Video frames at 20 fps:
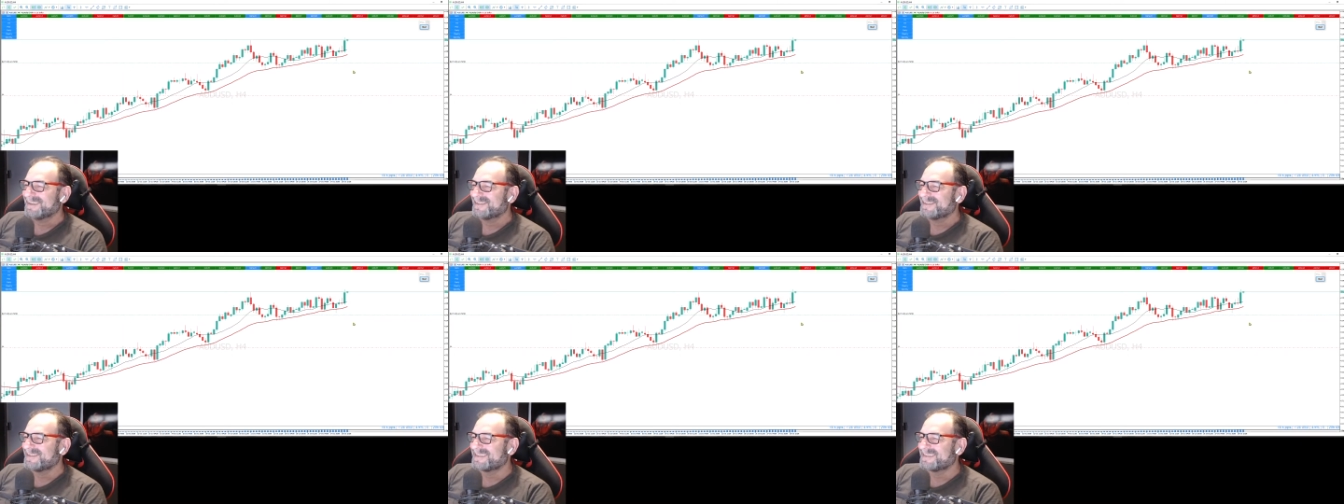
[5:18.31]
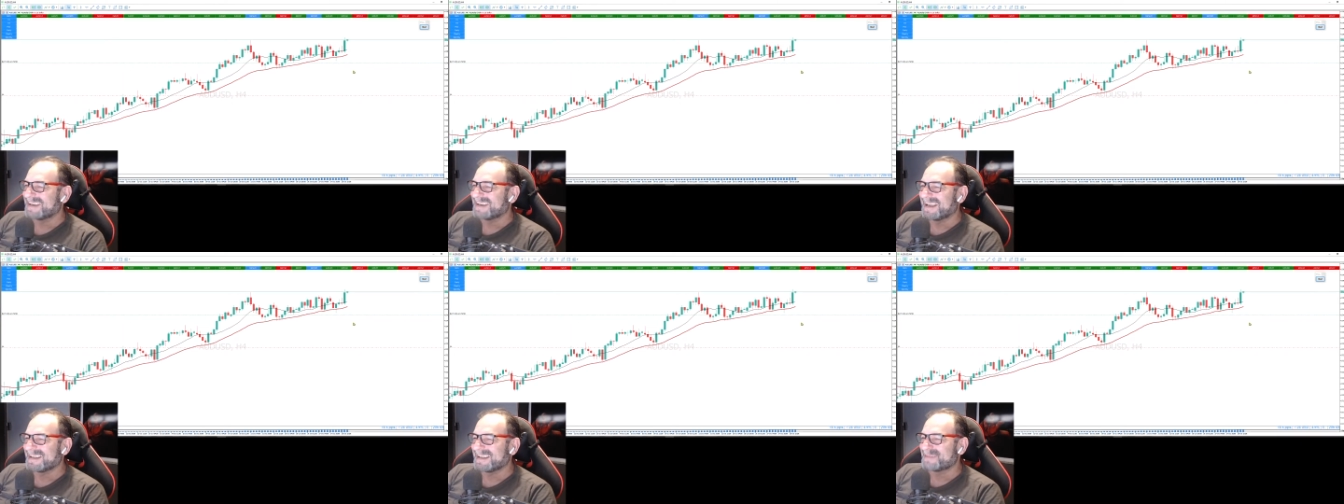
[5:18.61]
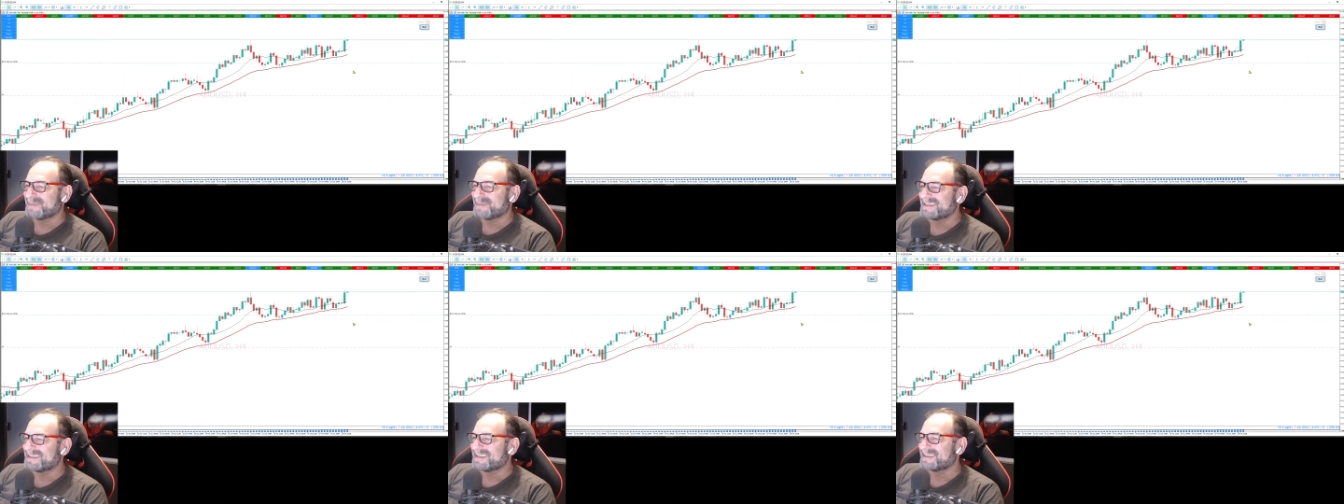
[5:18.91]
Os caras
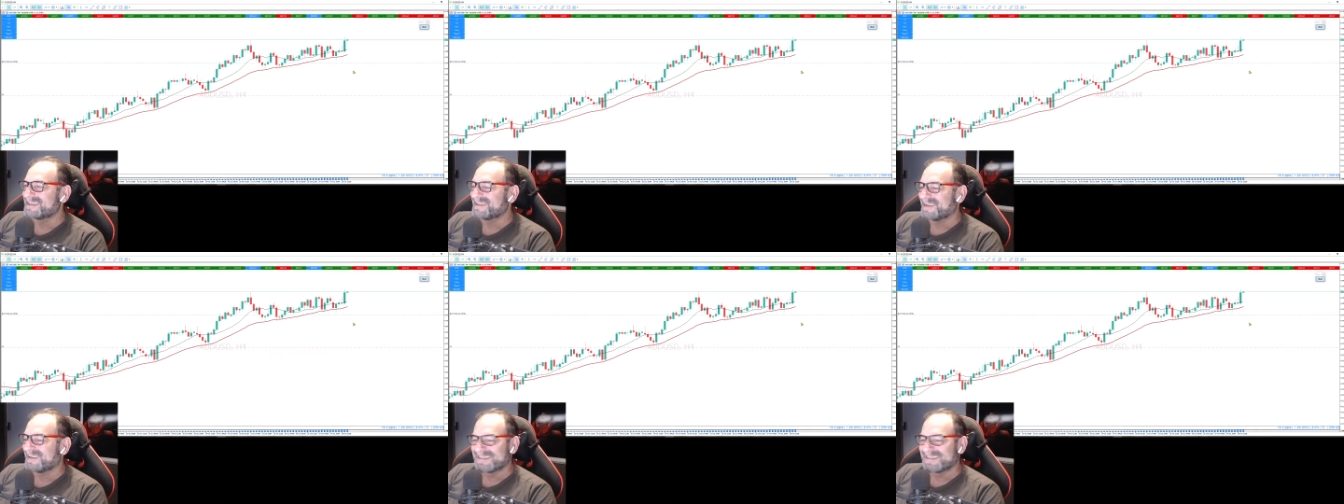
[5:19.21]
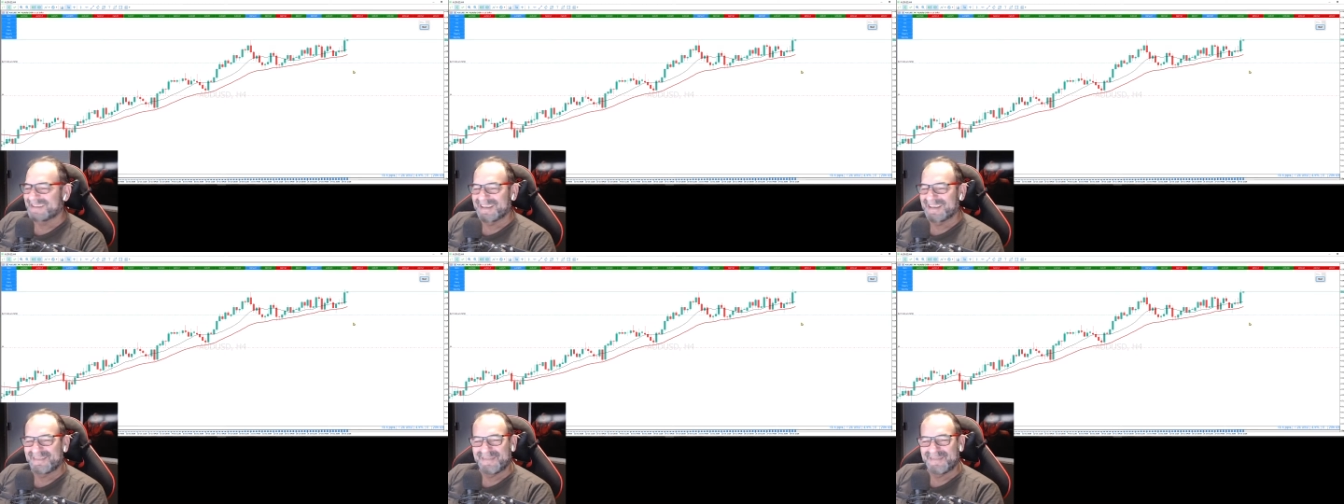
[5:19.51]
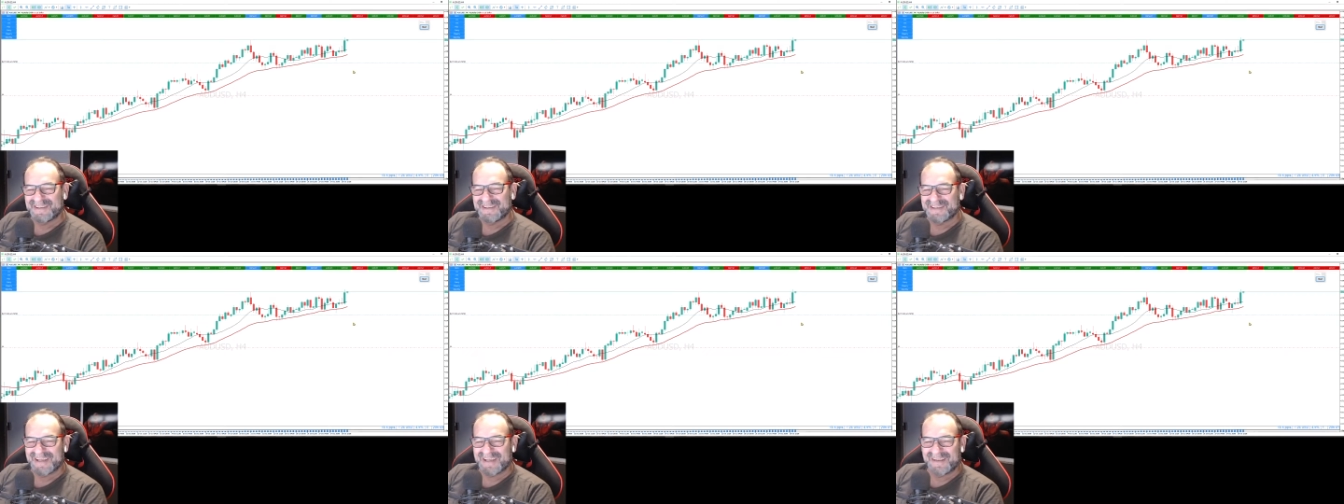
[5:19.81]
mais ansiosos aí que
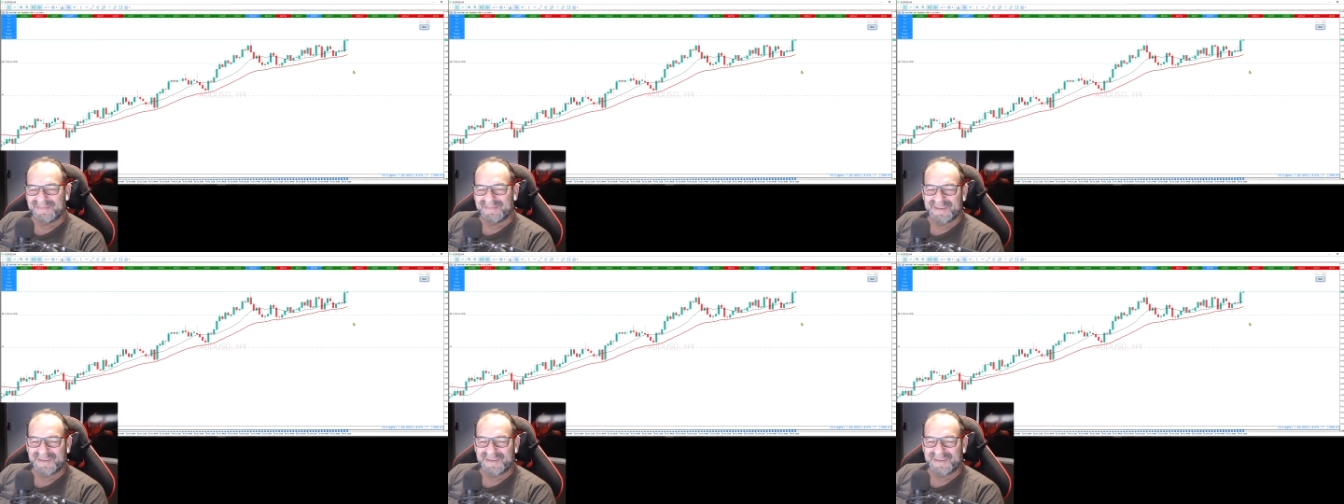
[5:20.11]
fecharam,